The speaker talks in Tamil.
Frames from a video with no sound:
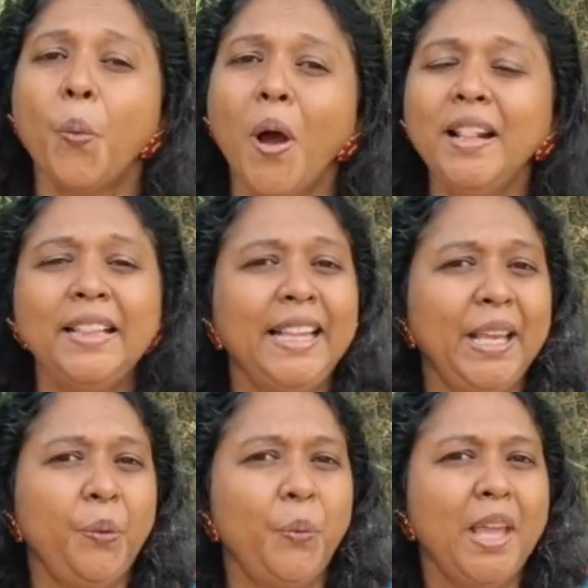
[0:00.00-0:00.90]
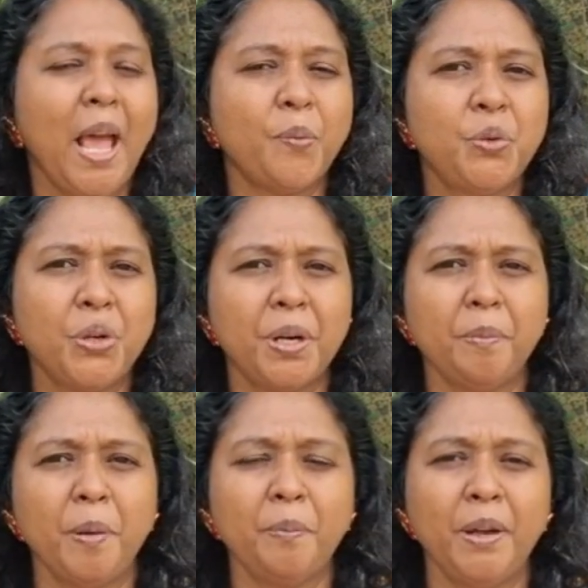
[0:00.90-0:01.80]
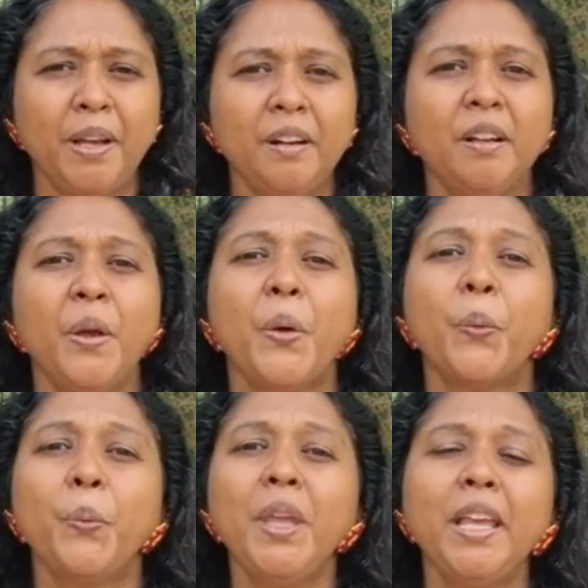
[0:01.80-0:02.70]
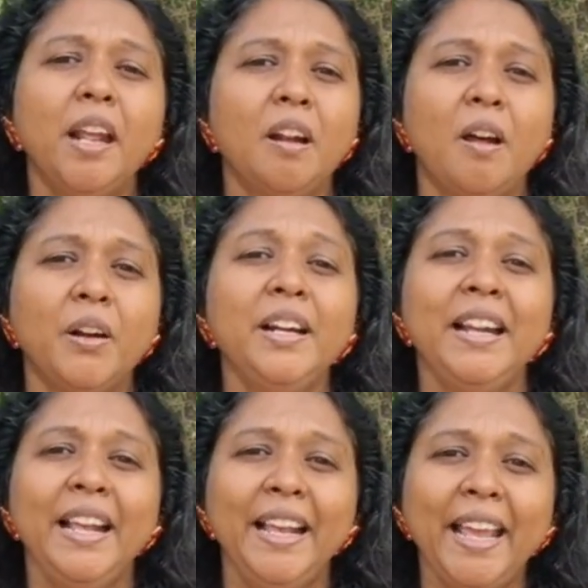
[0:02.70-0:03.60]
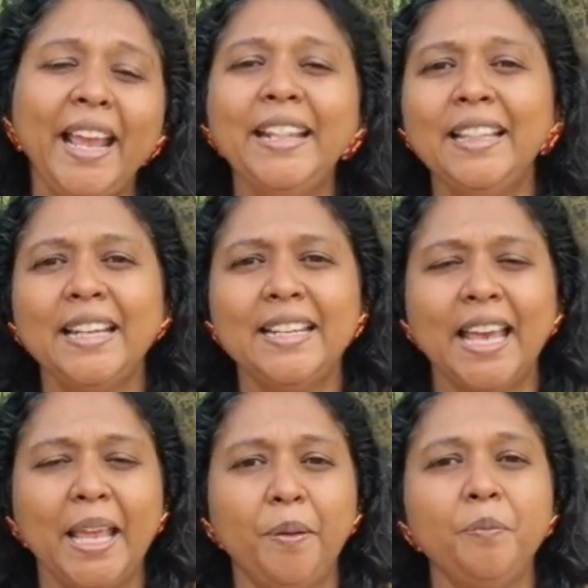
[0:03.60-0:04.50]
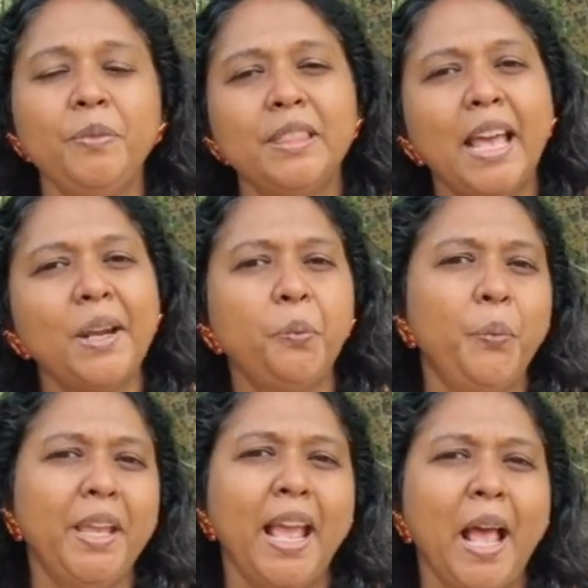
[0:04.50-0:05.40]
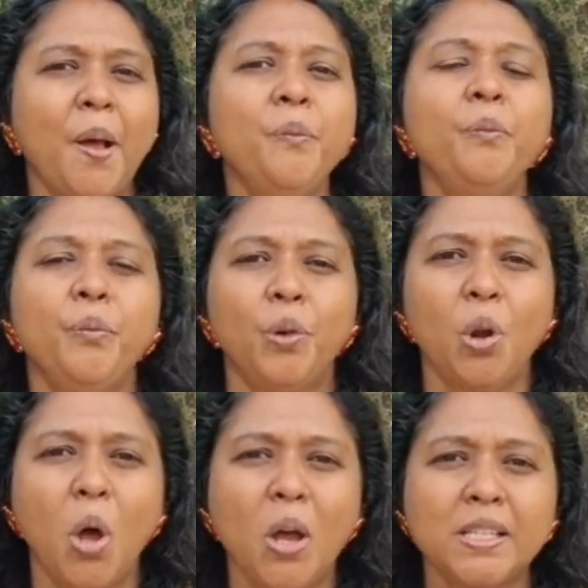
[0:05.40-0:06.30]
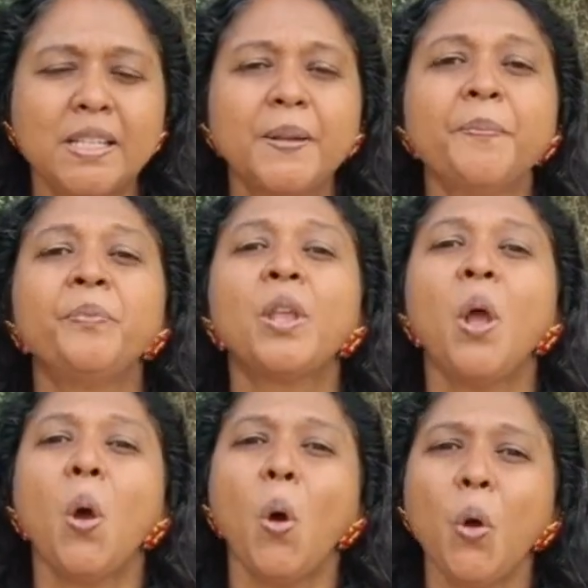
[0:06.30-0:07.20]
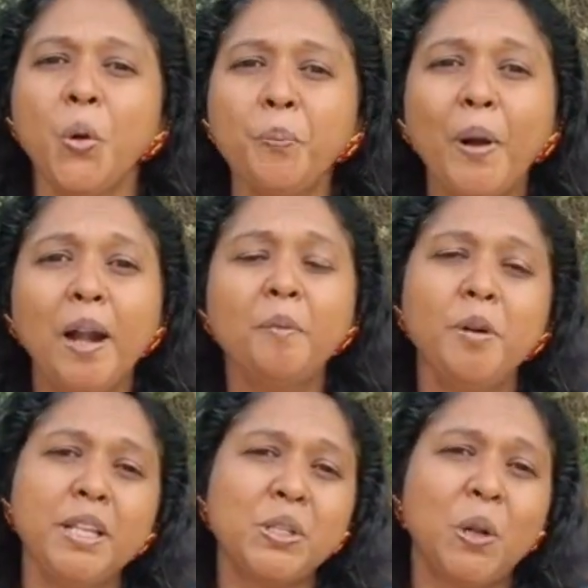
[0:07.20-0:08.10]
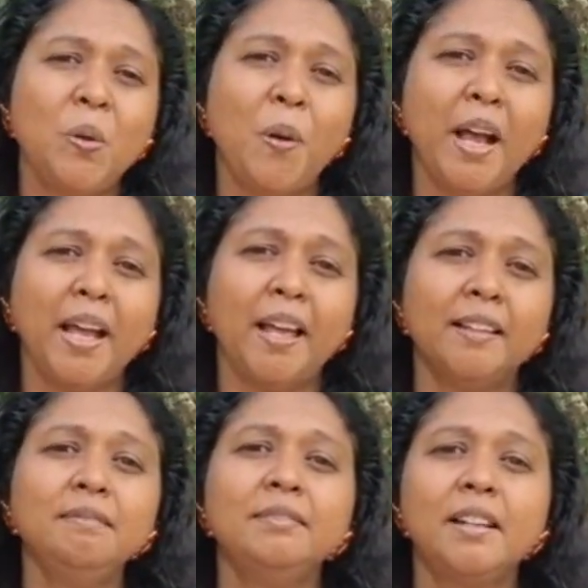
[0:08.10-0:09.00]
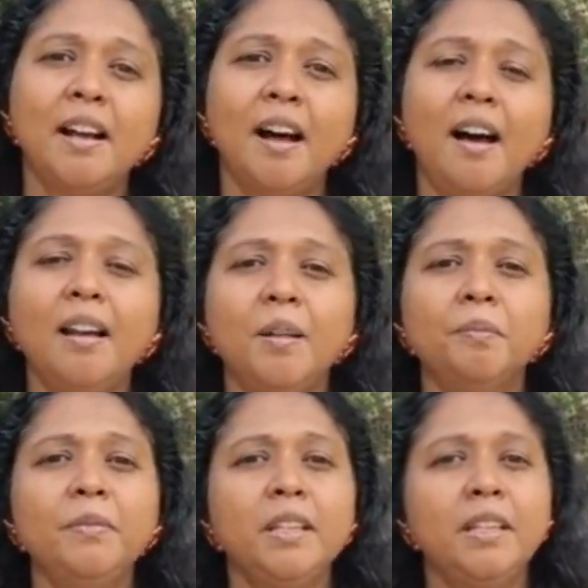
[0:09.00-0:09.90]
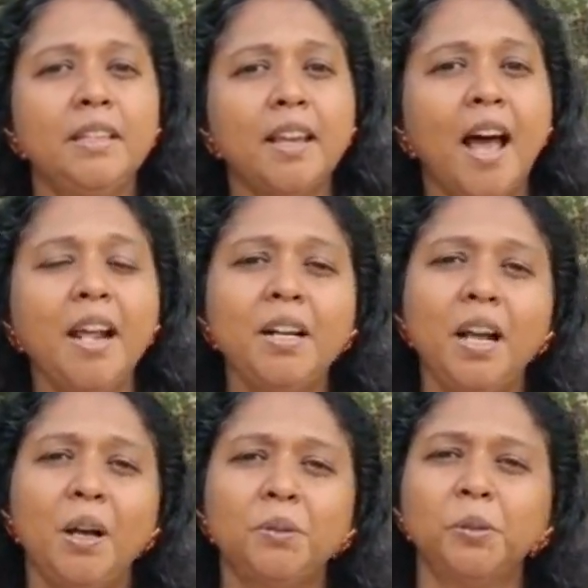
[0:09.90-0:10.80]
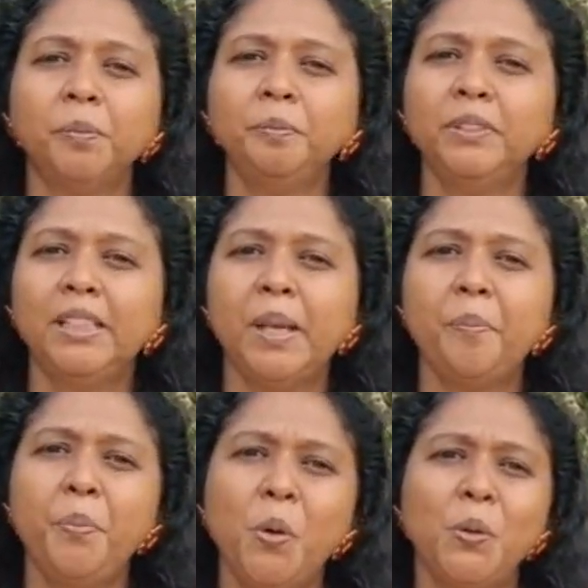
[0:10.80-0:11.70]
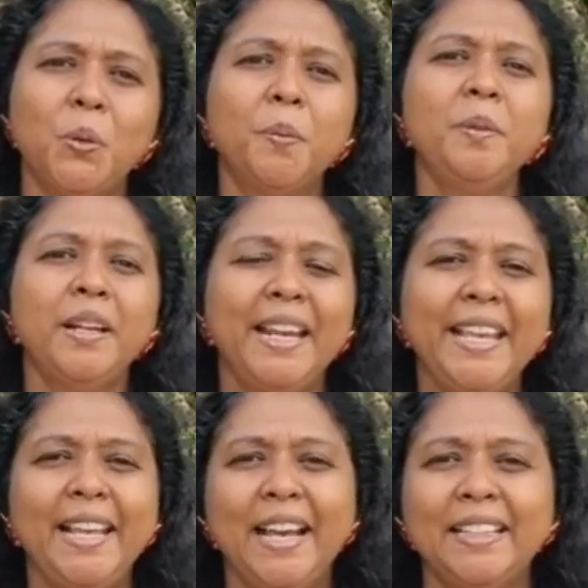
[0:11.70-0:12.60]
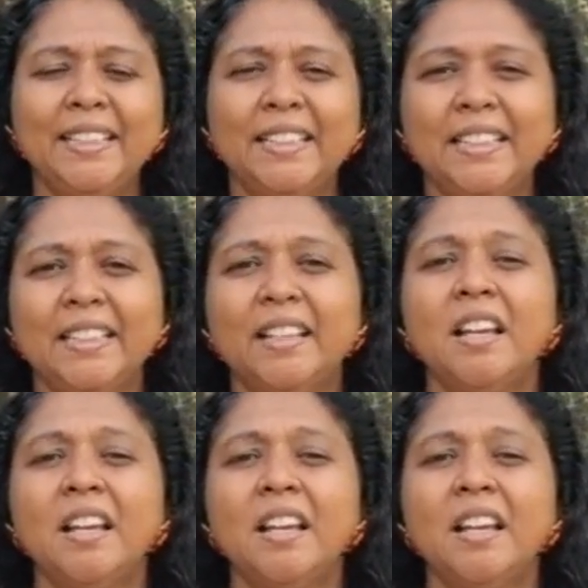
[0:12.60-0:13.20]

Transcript: ஒன் திங் வி ஹாவ் டு ரிமெம்பர் வி கே நாட் கெயின் த டைம் தட் வி ஹாவ் லாஸ்ட் ஒரு பழமொழி சொல்லுவாங்க காலம் யாருக்காகவும் எப்போதும் நிற்காதுன்னு